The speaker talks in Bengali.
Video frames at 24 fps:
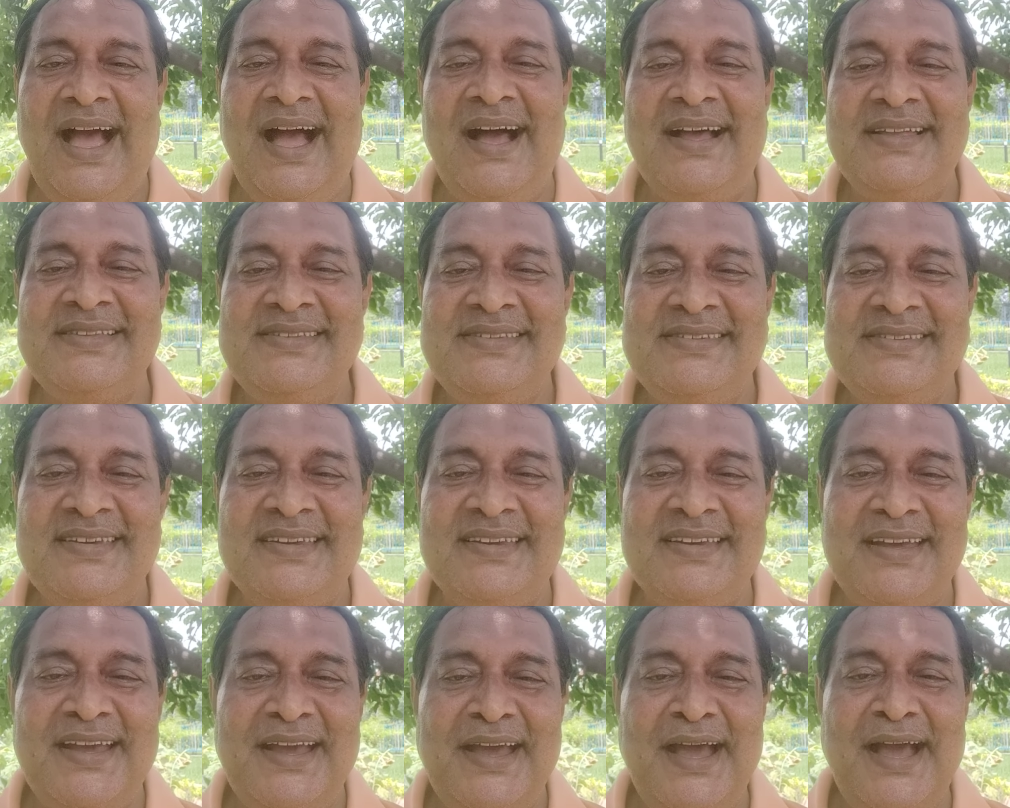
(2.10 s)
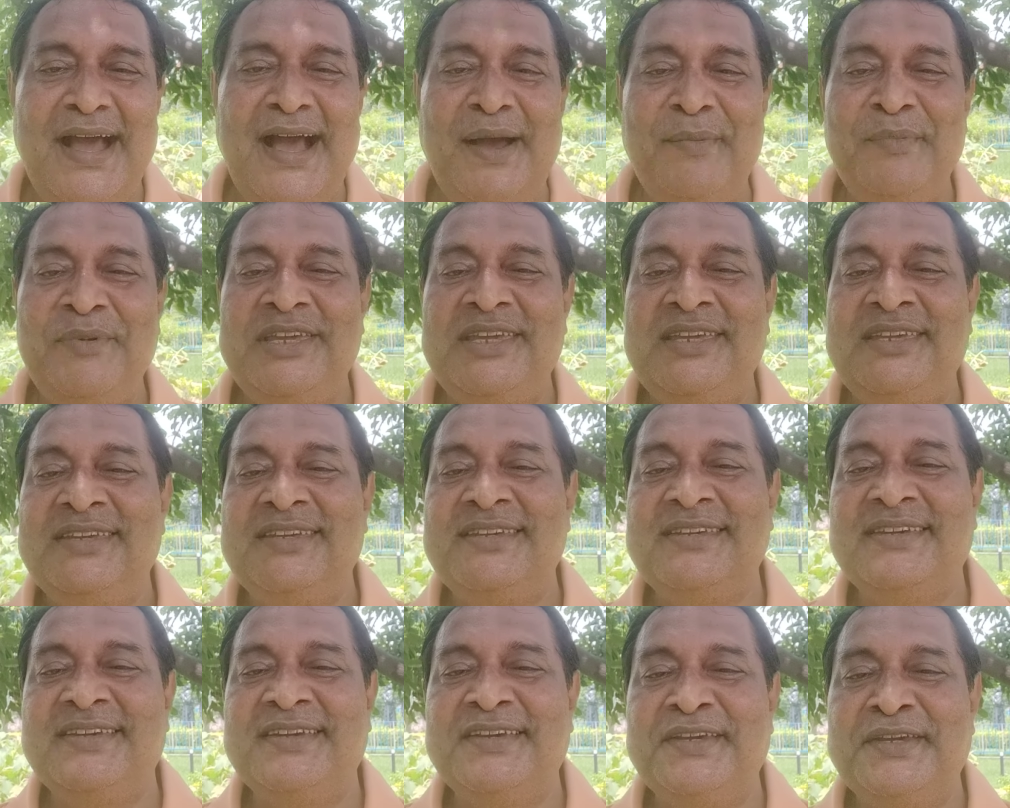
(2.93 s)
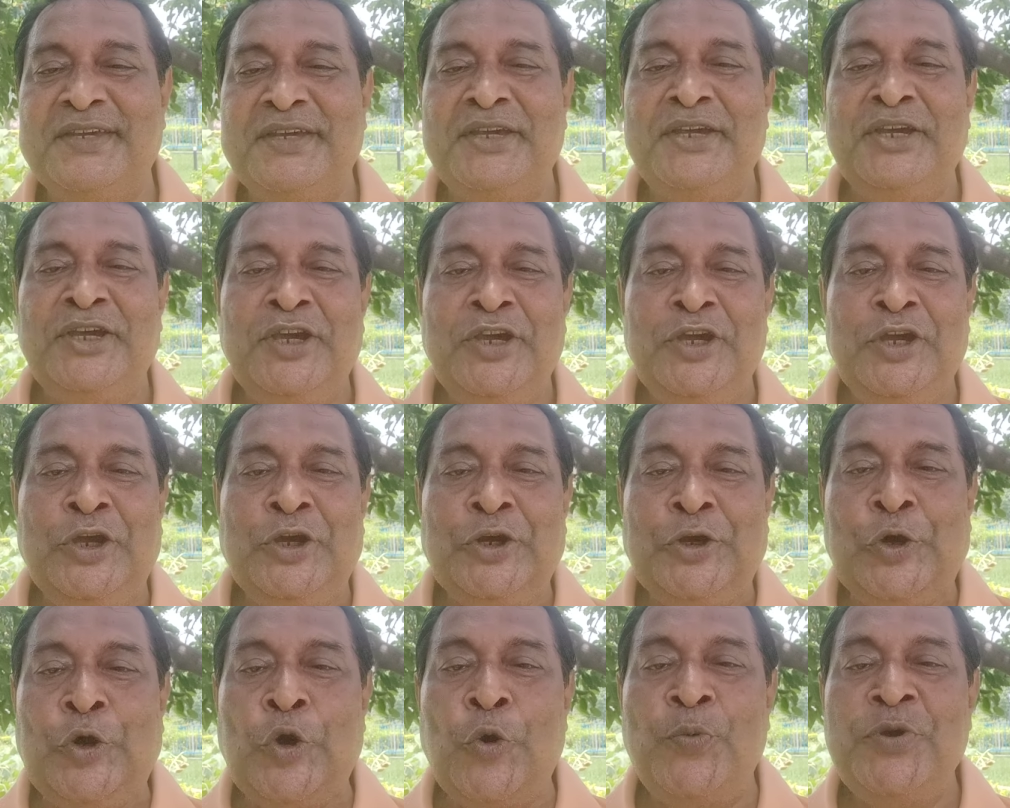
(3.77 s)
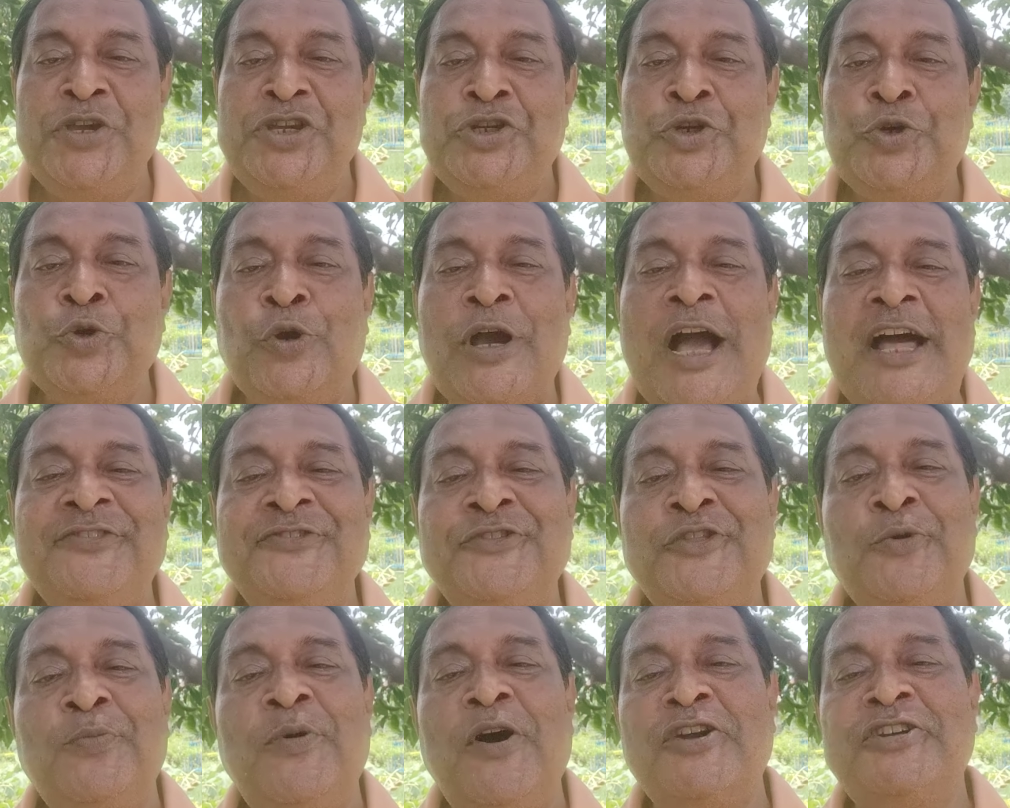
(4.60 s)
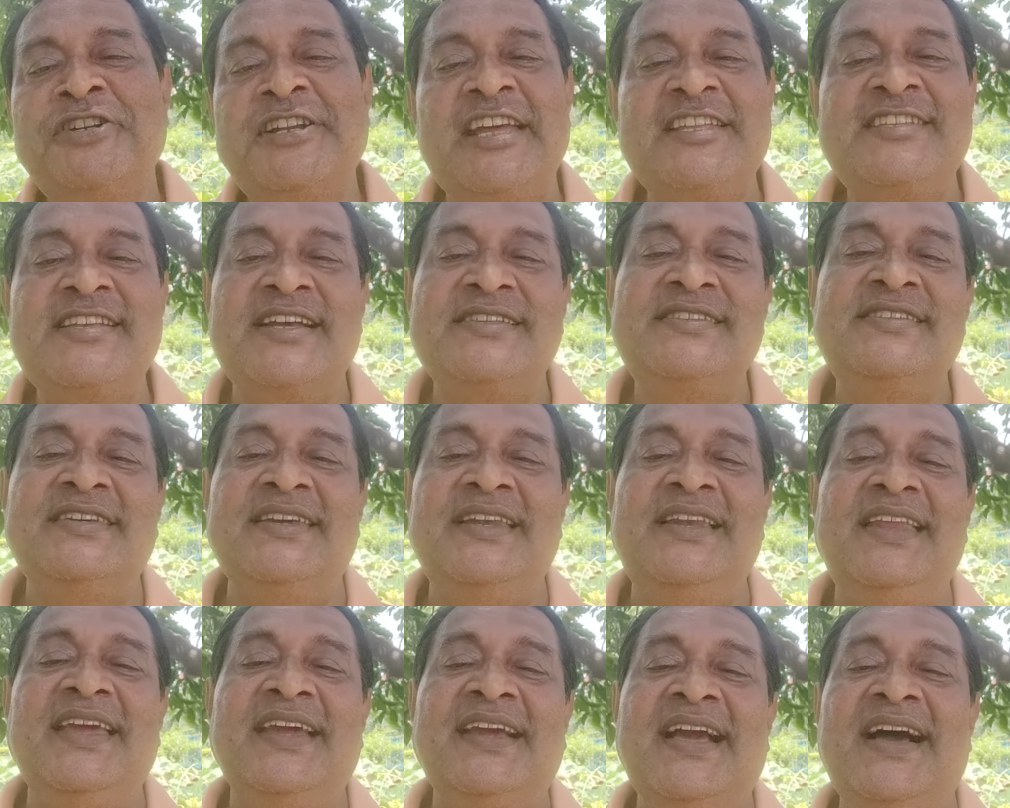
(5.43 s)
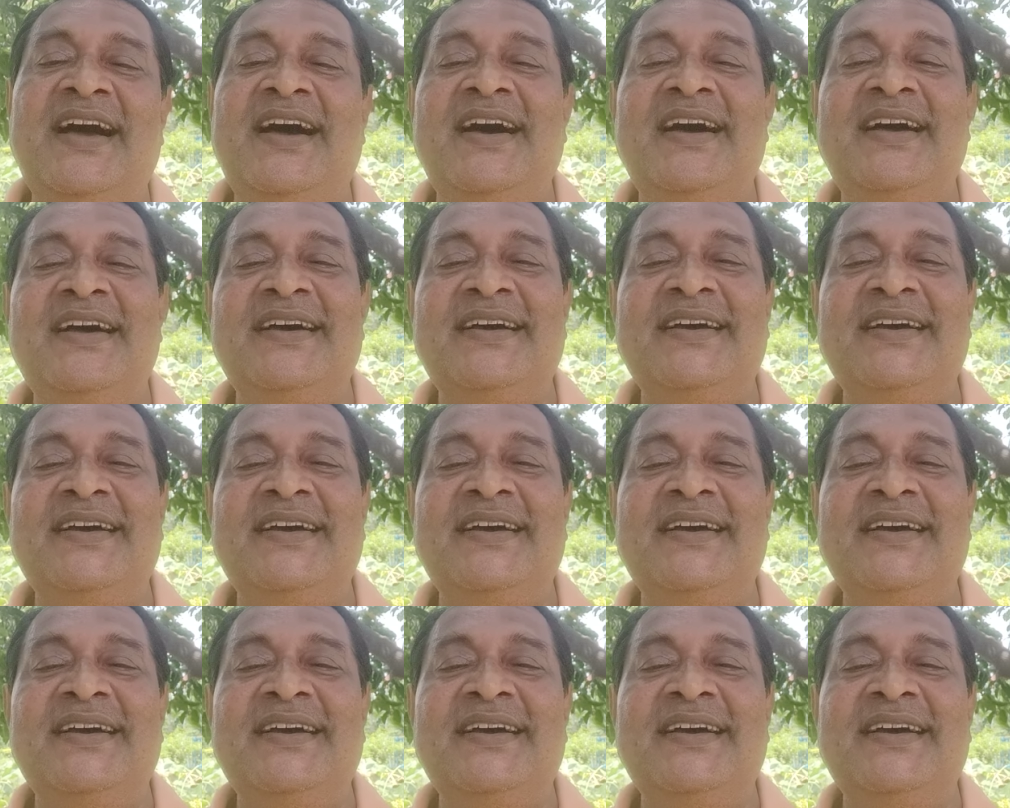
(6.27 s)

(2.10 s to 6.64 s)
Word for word: আজ আমি কবি সুকান্ত ভট্টাচার্যের লেখা